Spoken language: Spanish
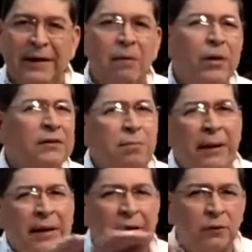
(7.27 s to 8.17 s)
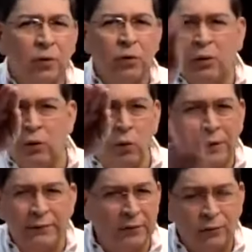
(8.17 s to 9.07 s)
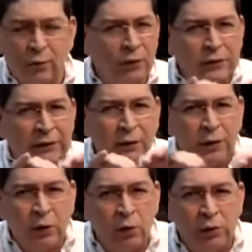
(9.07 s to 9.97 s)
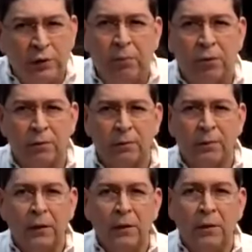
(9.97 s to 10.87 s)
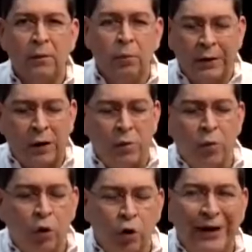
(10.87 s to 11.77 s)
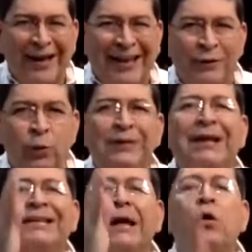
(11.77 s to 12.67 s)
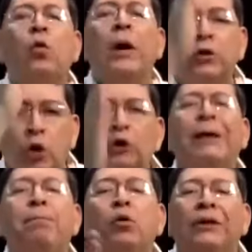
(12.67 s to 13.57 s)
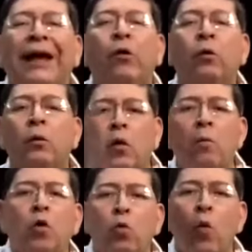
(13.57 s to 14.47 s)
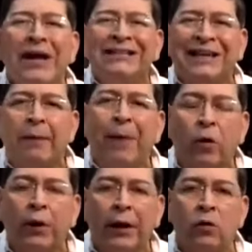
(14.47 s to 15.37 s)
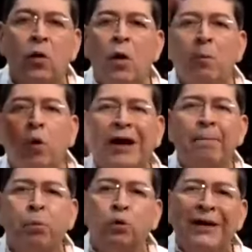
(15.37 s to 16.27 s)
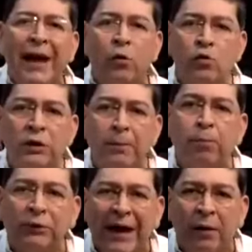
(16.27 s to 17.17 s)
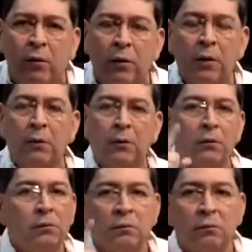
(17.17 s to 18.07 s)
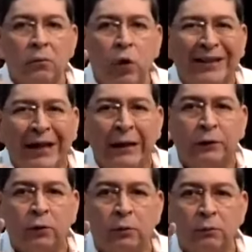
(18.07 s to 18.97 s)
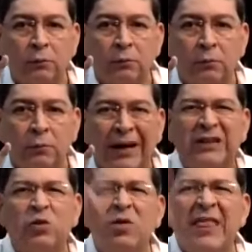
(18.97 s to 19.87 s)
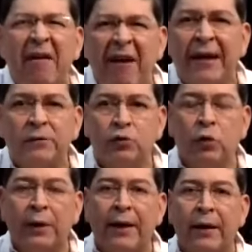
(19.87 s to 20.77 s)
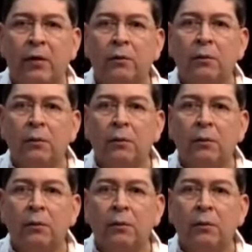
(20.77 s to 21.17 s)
Ya voy a explicar todo y no es esto, yo no te tengo ningún temor. Porque como lo dije en Twitter, te encuentro, te puteo, como buen salvadoreño. Porque putear a un diputado no es delito, es un deber ciudadano.